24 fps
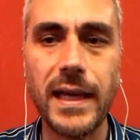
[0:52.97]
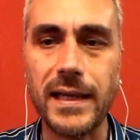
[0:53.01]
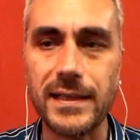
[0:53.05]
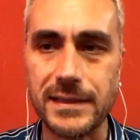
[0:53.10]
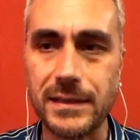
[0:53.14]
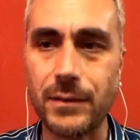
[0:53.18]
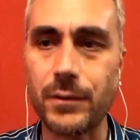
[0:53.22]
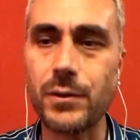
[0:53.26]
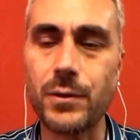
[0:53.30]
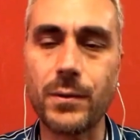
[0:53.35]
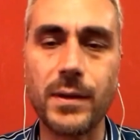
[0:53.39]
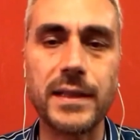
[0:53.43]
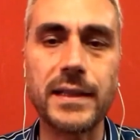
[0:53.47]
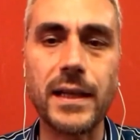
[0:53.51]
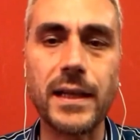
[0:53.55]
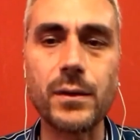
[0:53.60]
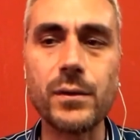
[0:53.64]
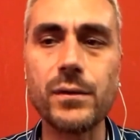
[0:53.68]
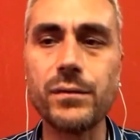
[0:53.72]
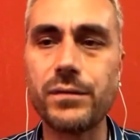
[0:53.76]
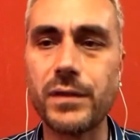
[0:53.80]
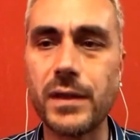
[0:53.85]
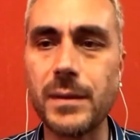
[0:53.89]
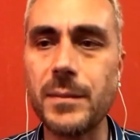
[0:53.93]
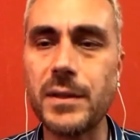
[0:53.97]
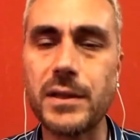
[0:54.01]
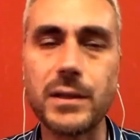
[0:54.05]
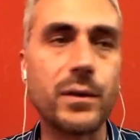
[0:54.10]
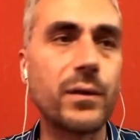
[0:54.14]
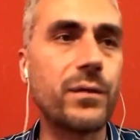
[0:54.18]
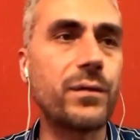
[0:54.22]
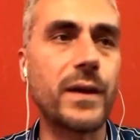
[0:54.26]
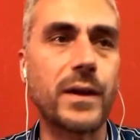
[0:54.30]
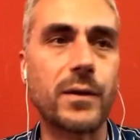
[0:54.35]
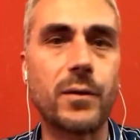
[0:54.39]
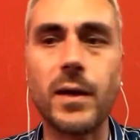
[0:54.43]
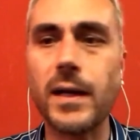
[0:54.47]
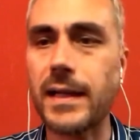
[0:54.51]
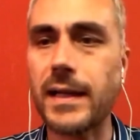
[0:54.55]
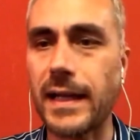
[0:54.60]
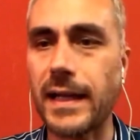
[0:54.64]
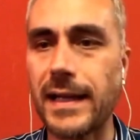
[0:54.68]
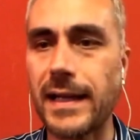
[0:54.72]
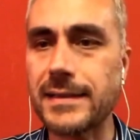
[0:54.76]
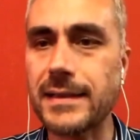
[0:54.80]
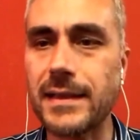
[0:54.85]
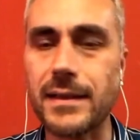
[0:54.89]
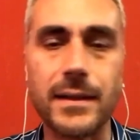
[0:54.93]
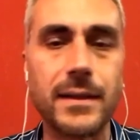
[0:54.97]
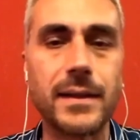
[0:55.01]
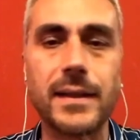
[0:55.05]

se voglio guardare un film devo farlo a casa,